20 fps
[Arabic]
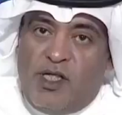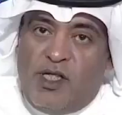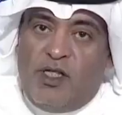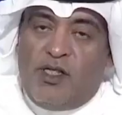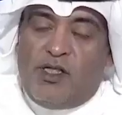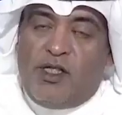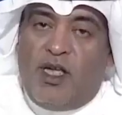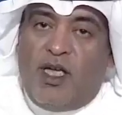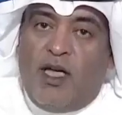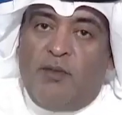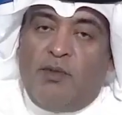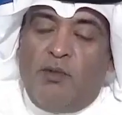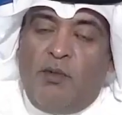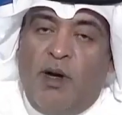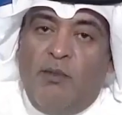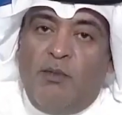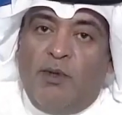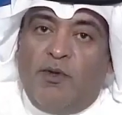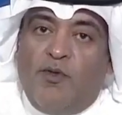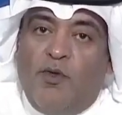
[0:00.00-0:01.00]
في السن زي
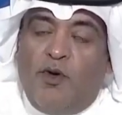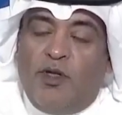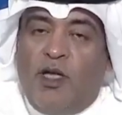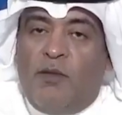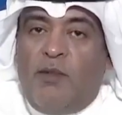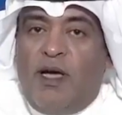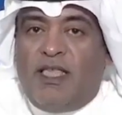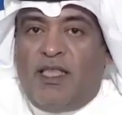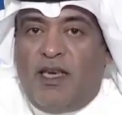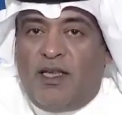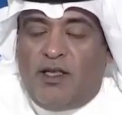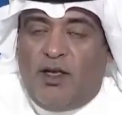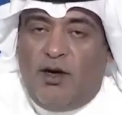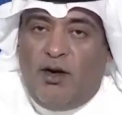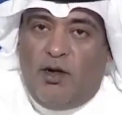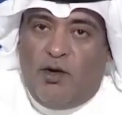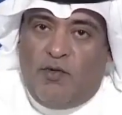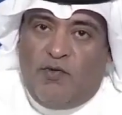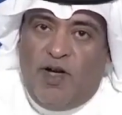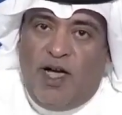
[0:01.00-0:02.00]
كابتن محمد فوده ما
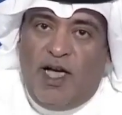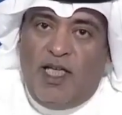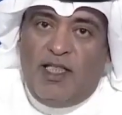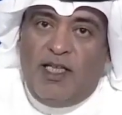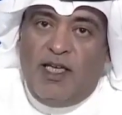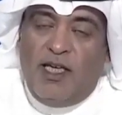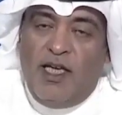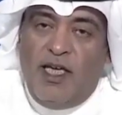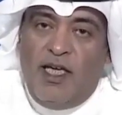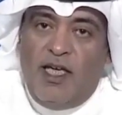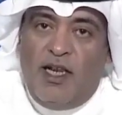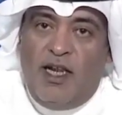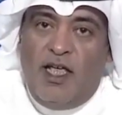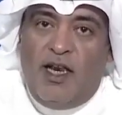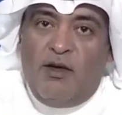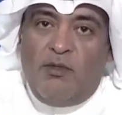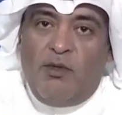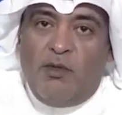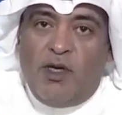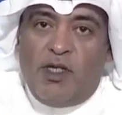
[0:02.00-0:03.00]
يقدر يدخل الغرفه هذه
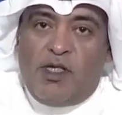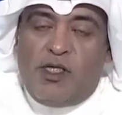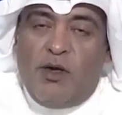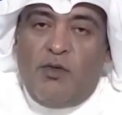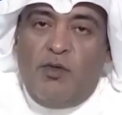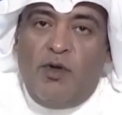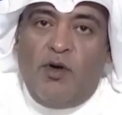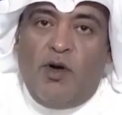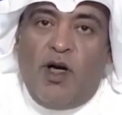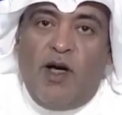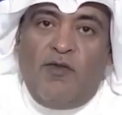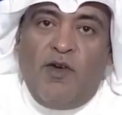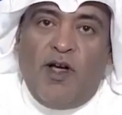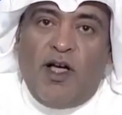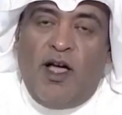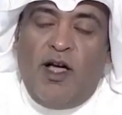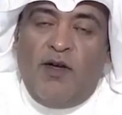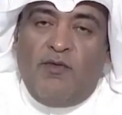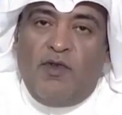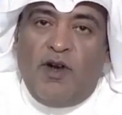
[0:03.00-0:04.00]
لانه ممكن تسوي له
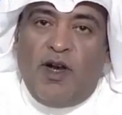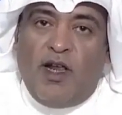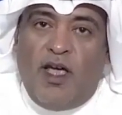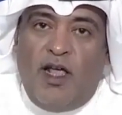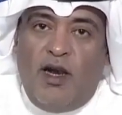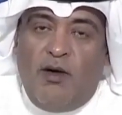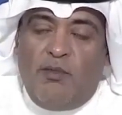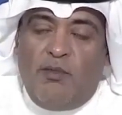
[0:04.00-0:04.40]
خفقان في